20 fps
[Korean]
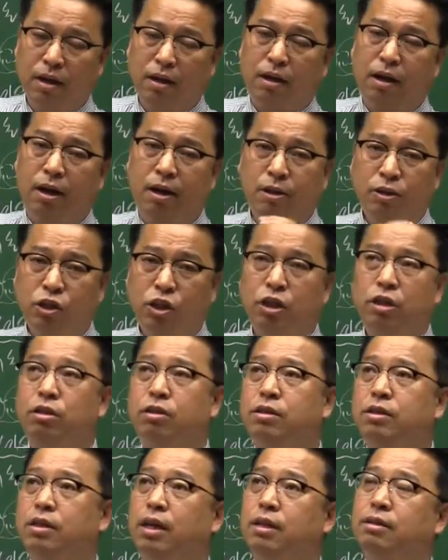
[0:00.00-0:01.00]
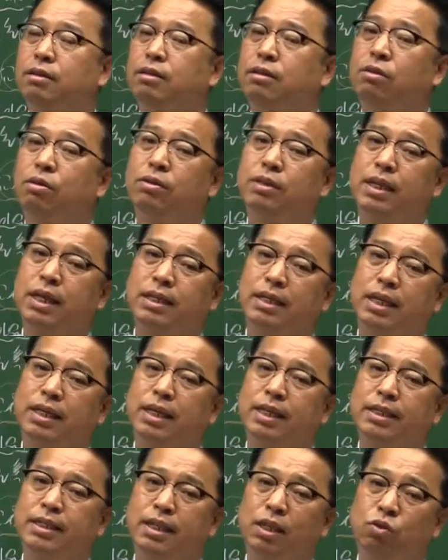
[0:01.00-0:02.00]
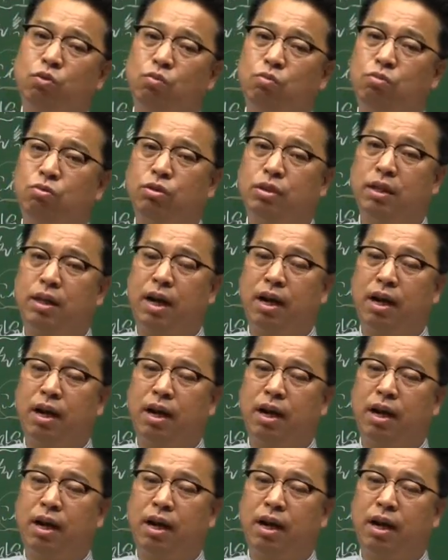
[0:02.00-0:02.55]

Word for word: 그러니까 취득세, 등록세, 재산세, 종모세,